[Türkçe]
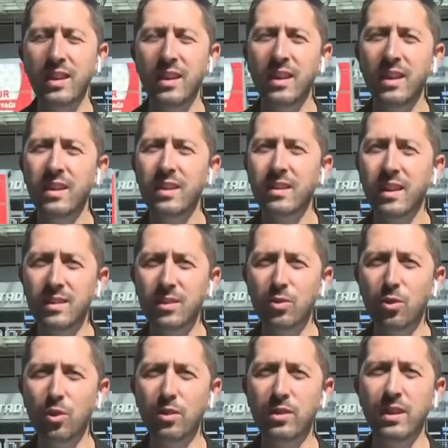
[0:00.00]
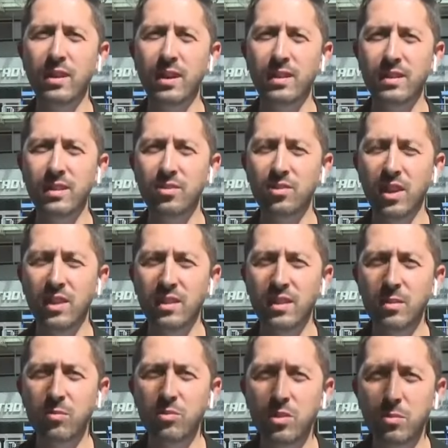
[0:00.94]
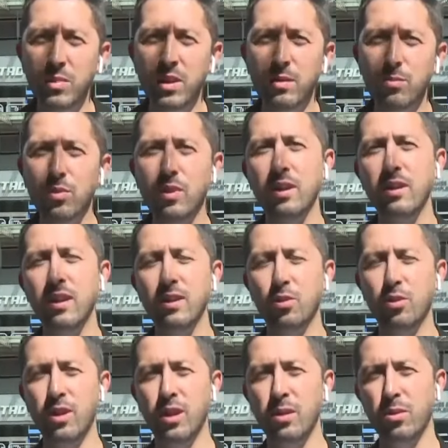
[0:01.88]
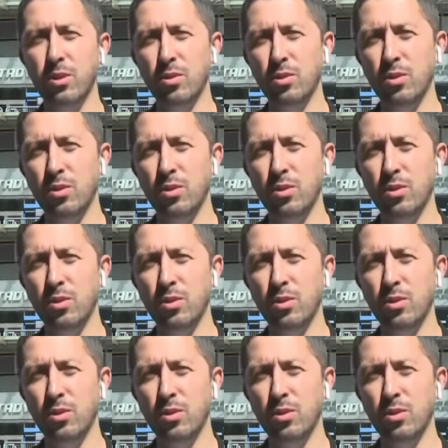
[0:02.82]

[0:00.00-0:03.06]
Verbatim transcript: Kadıköy'den aktaracaklarım şimdilik bu kadar Koray Baloğlu.